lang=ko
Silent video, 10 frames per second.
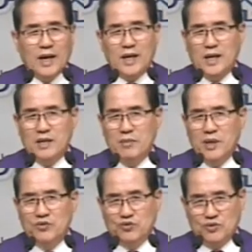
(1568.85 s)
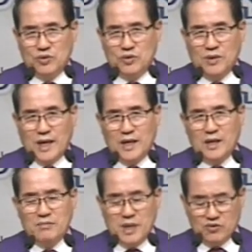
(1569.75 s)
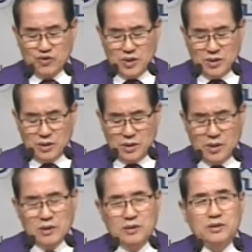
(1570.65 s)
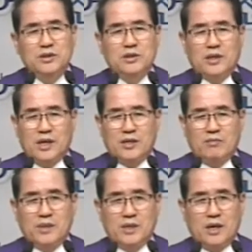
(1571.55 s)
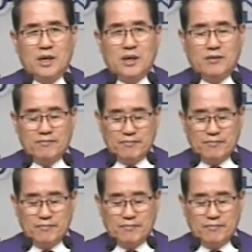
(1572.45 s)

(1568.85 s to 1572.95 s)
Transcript: 하나님의 눈을, 하나님의 귀를 의식해야 됩니다.